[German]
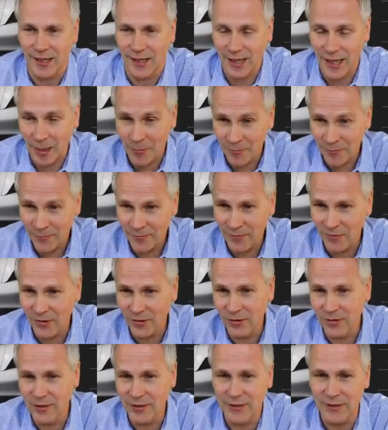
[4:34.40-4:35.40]
am
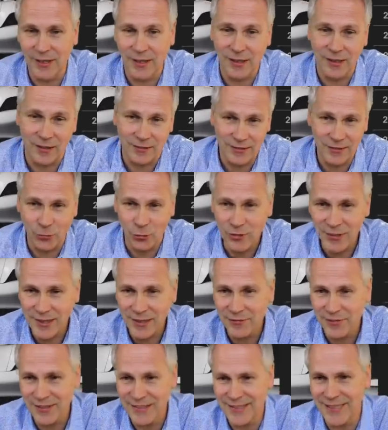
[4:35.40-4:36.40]
ja,
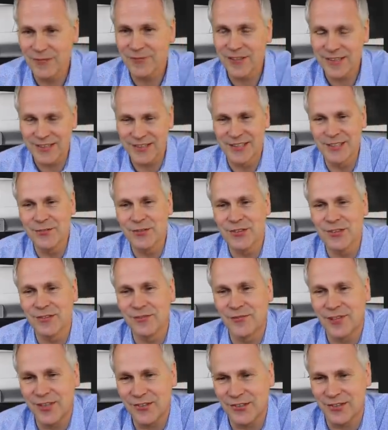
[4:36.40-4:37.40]

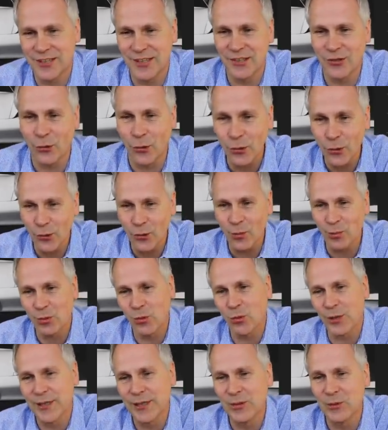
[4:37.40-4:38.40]
uneffektivsten, was den Euro
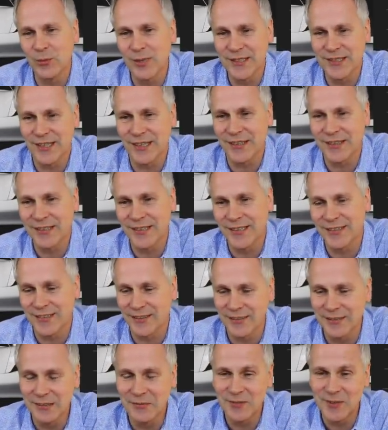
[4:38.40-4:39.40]
pro Kilometer angeht.
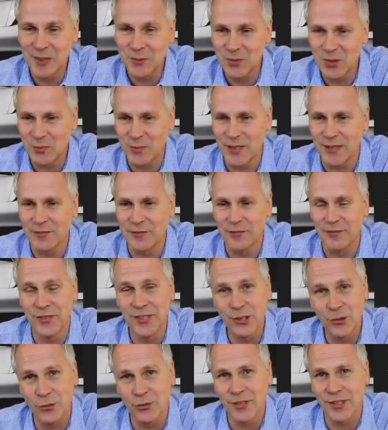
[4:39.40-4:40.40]
Da liegen wir nämlich bei
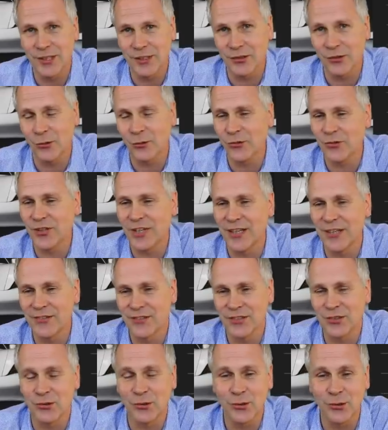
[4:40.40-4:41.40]

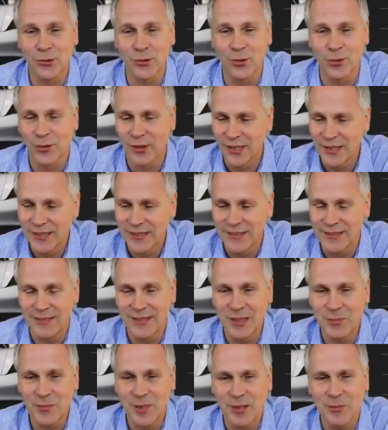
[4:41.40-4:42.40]
439 Euro,
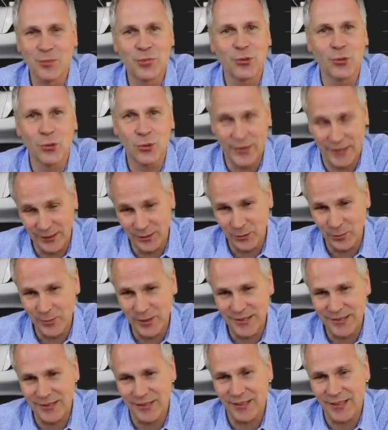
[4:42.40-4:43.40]
den man pro
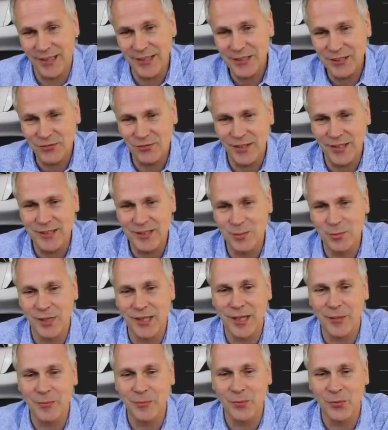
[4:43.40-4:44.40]
Kilometer Reichweite
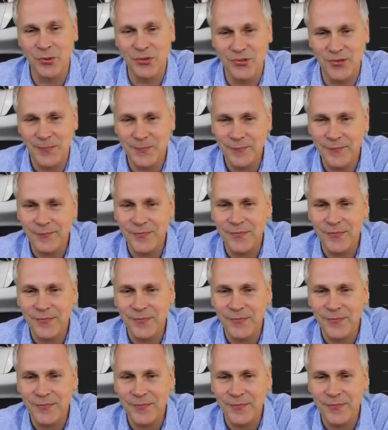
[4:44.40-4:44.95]
berappen muss.